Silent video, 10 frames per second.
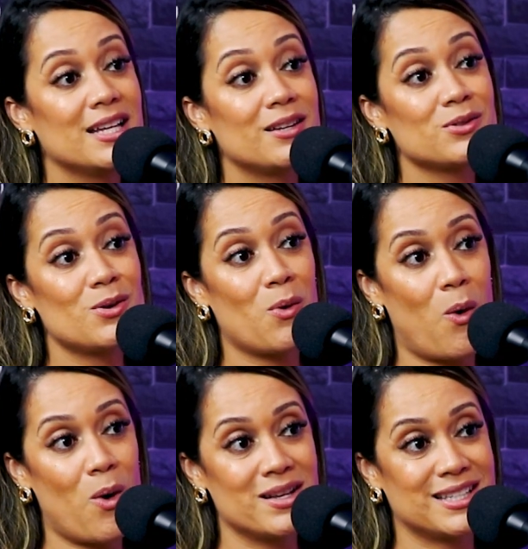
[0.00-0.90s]
Então,
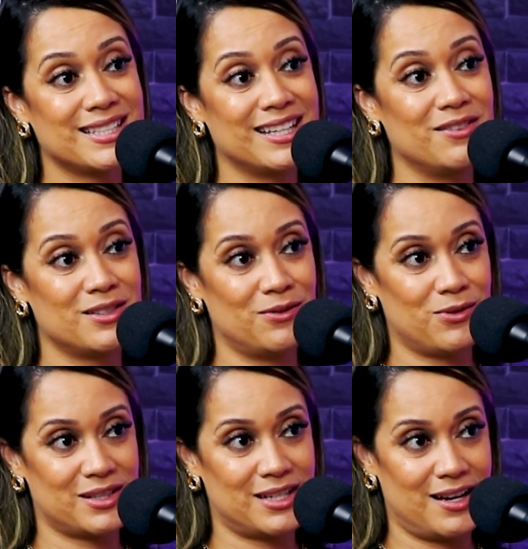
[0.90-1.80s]
são coisas que,
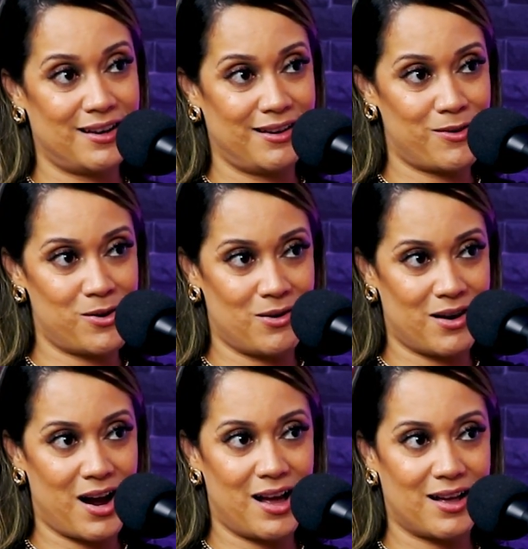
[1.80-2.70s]
se você
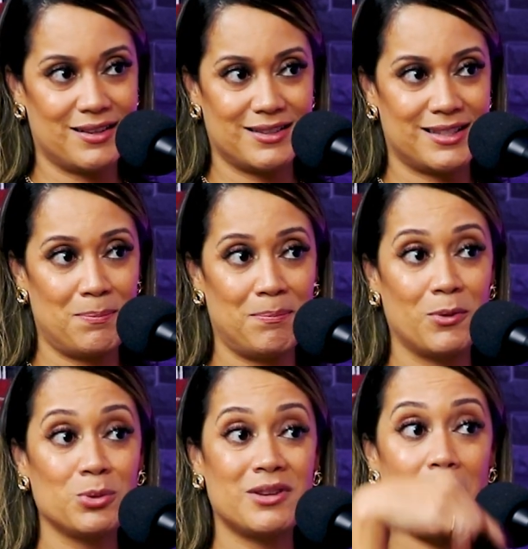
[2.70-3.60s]
colocar, você
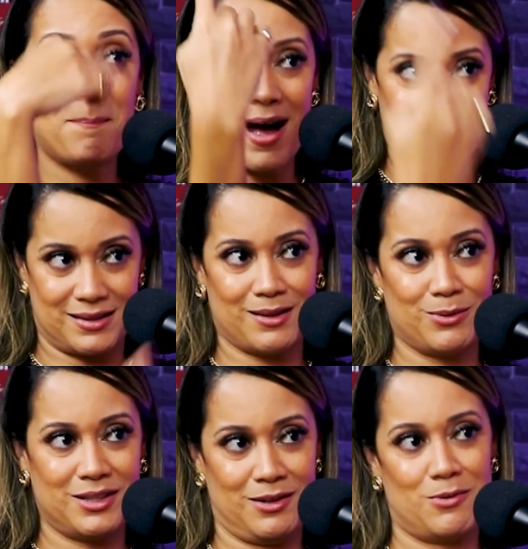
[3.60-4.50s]

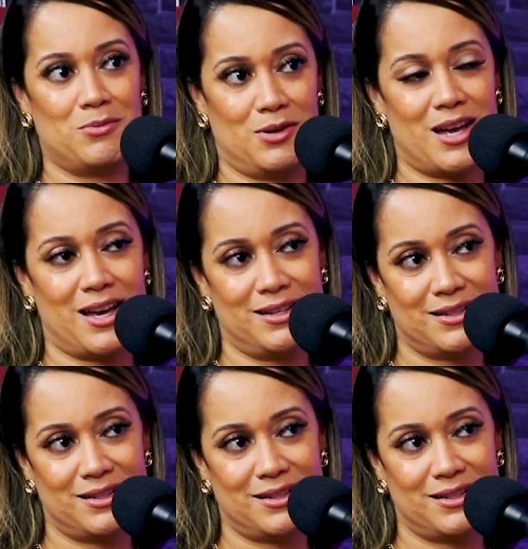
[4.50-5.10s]
ultrapassa é. os 5 mil reais.